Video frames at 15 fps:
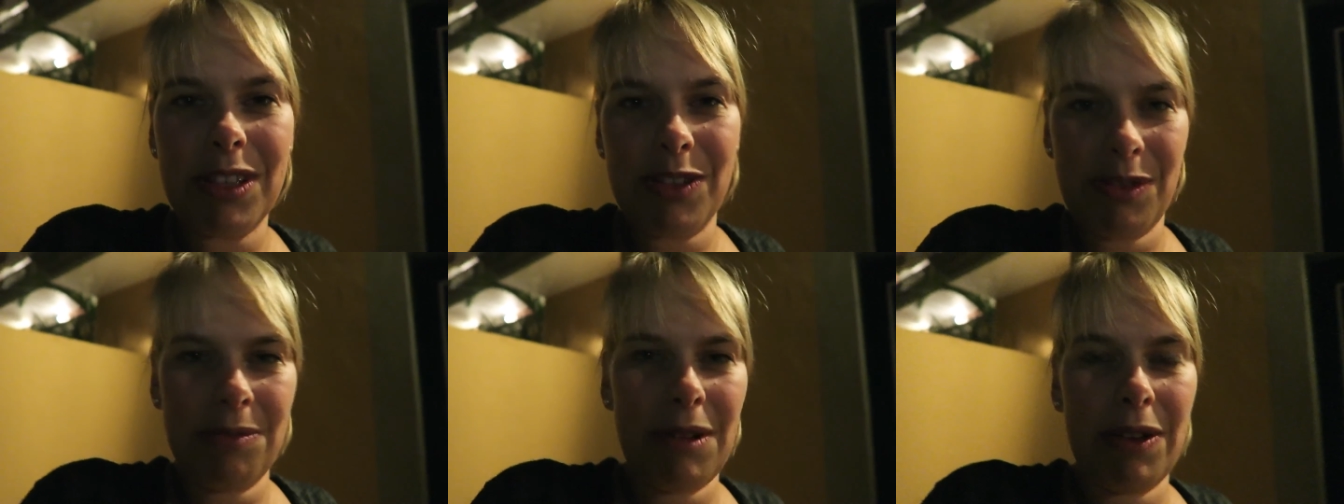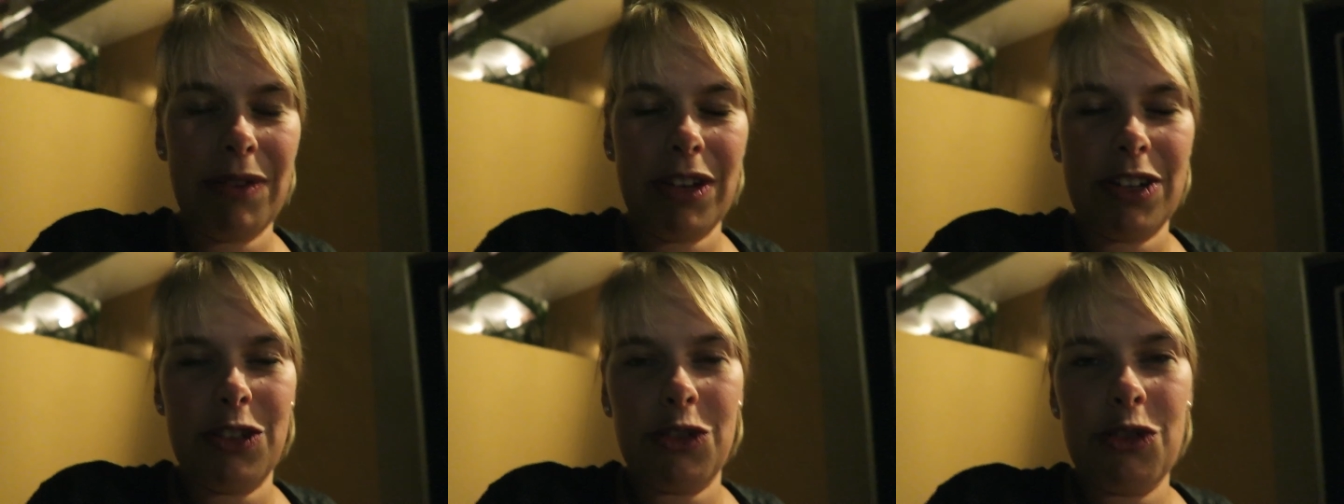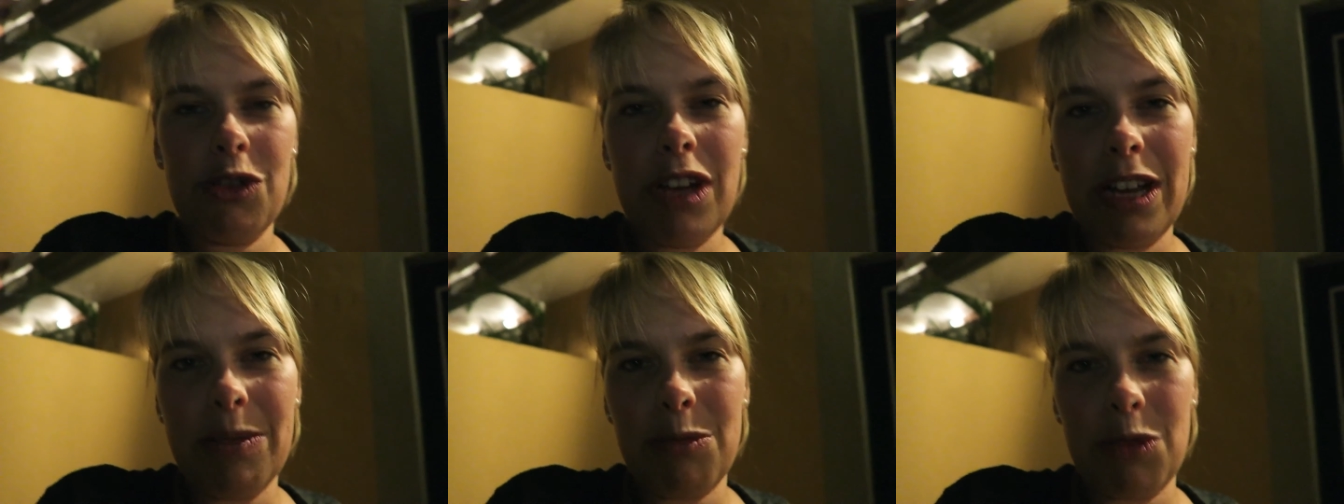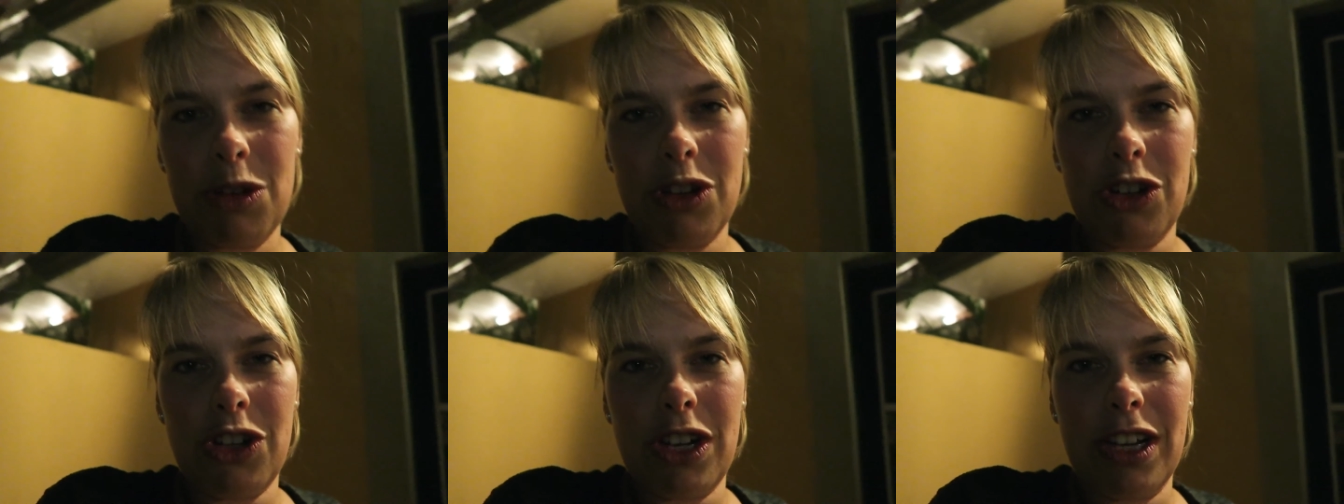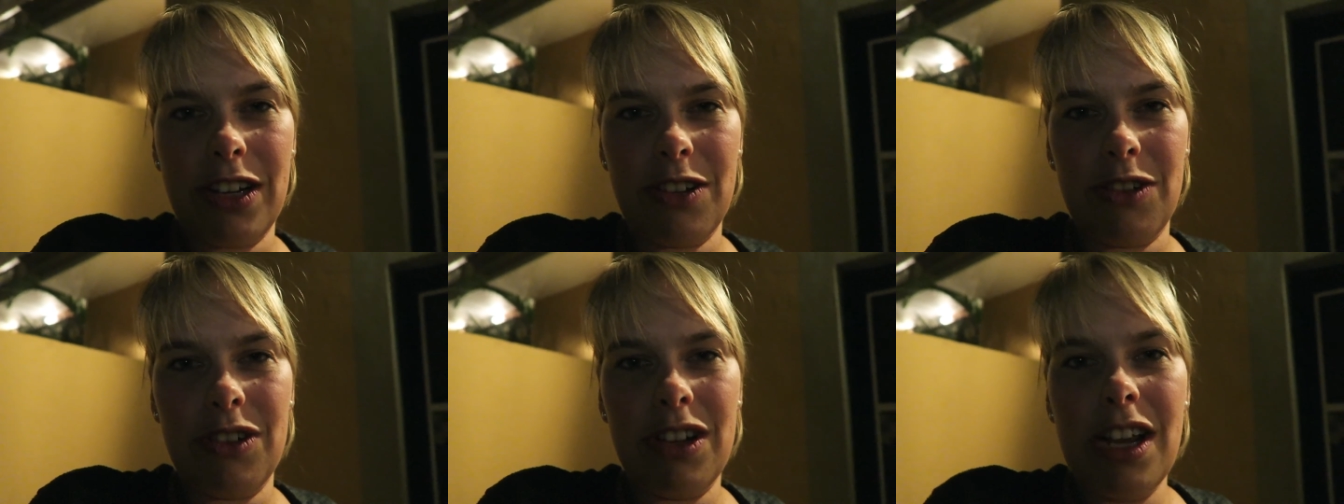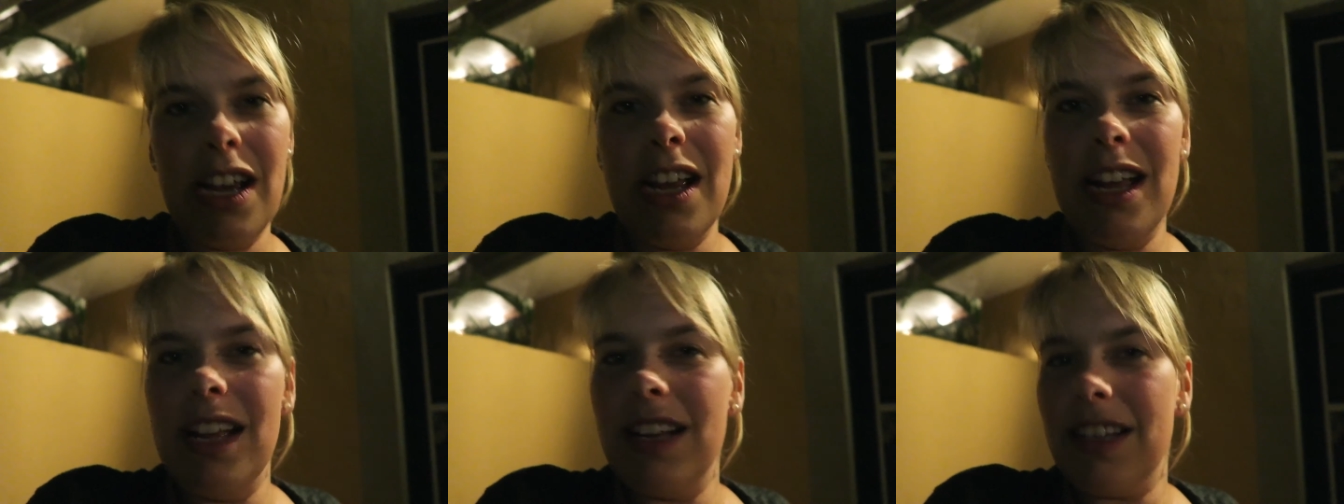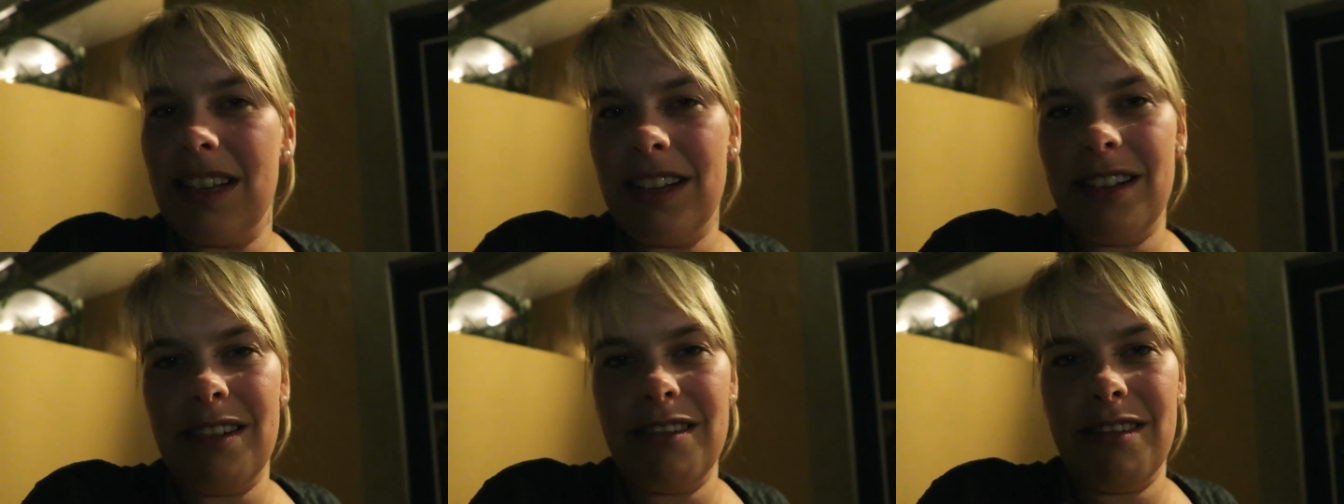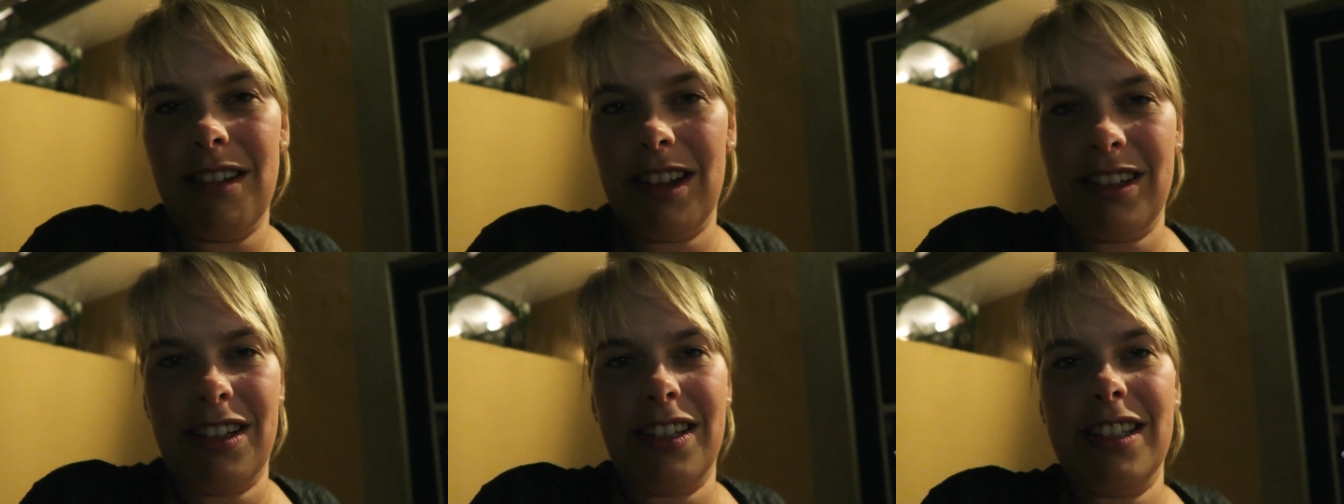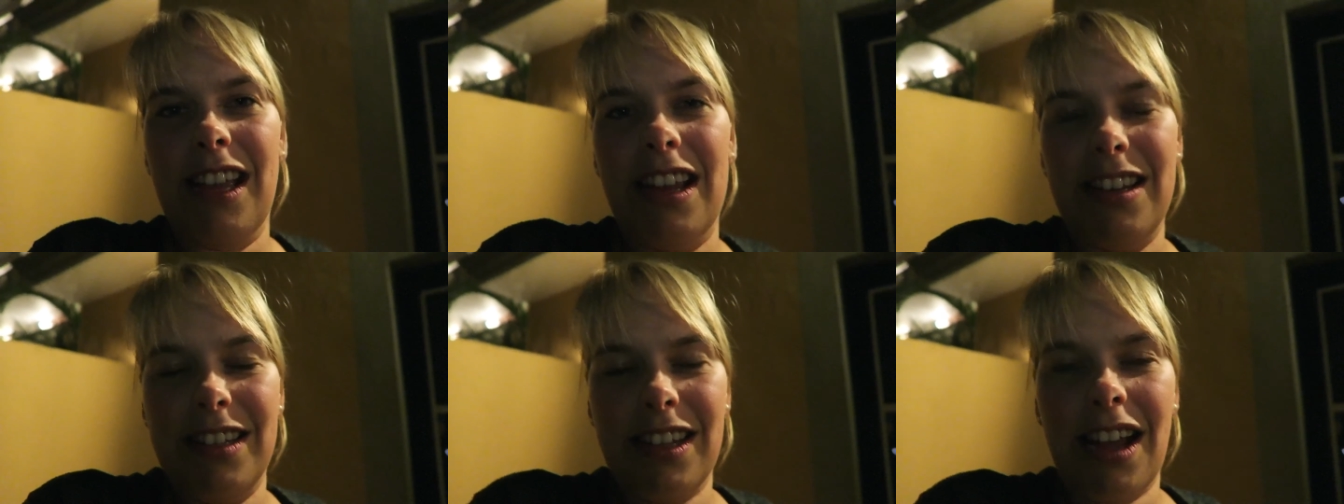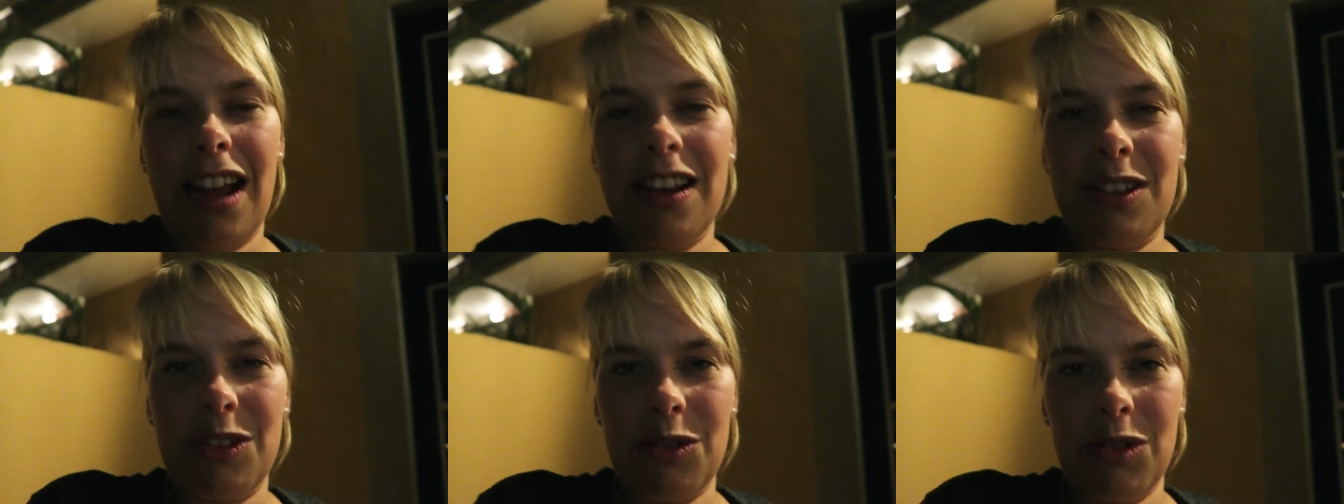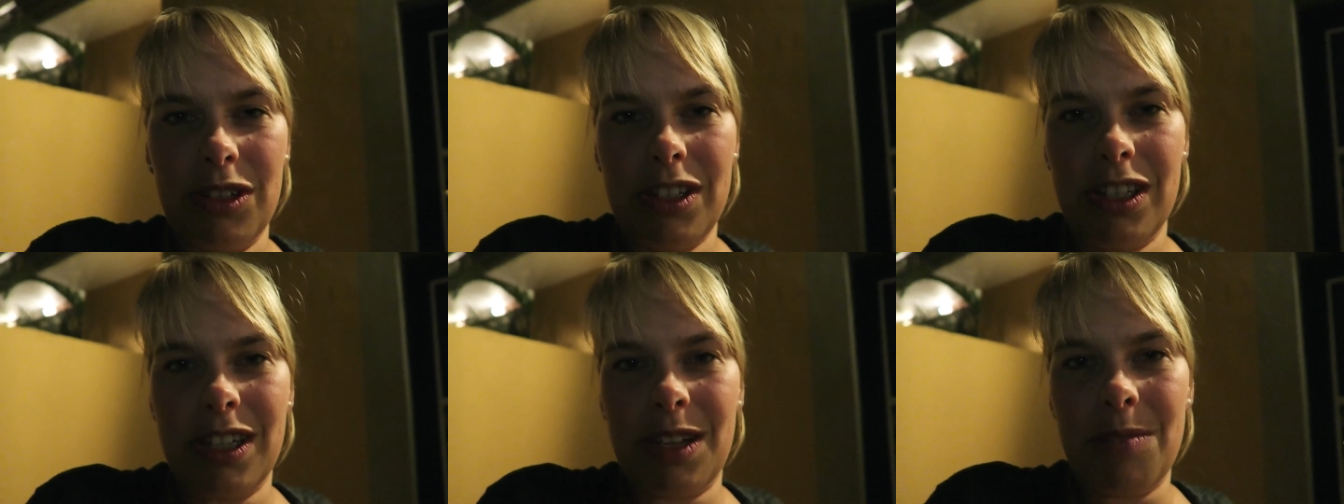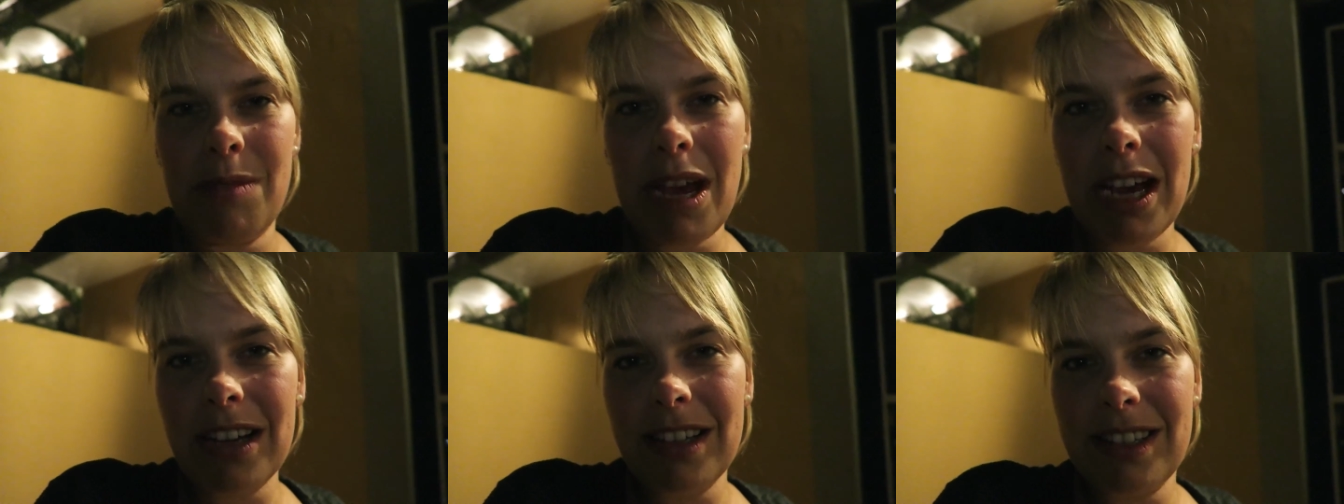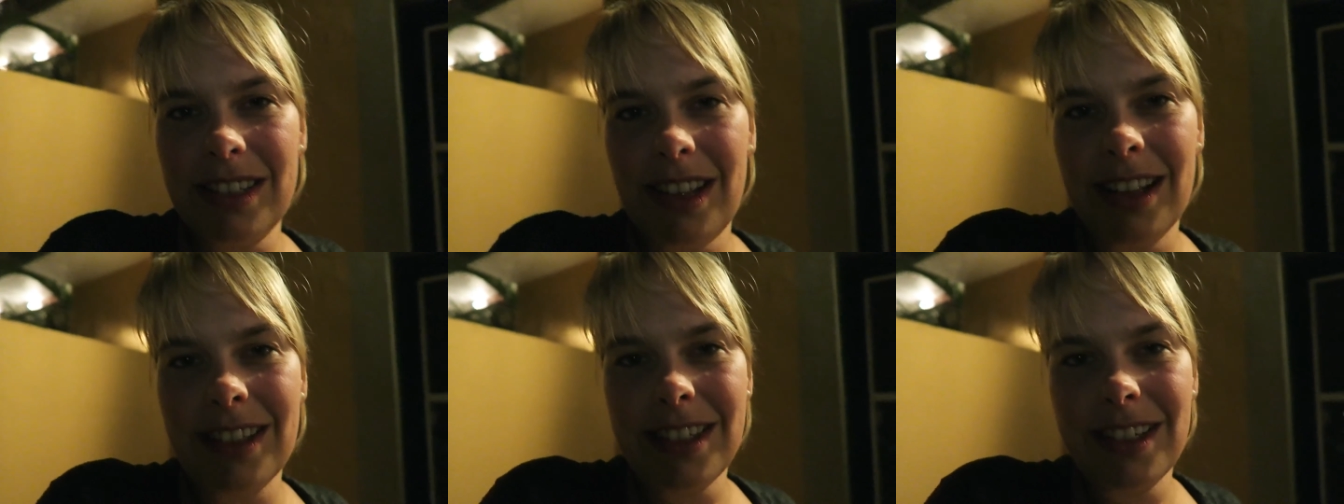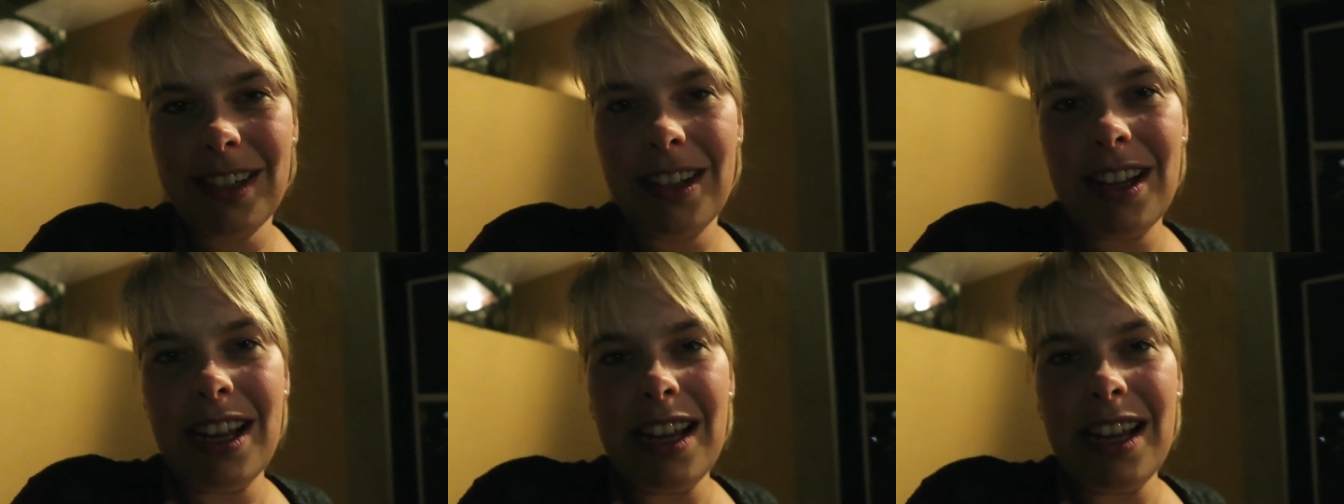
Also wir haben einfach den Schnuller in den Mund gesteckt und dann hat er das eigentlich gar nicht so richtig gemerkt, das Ganze.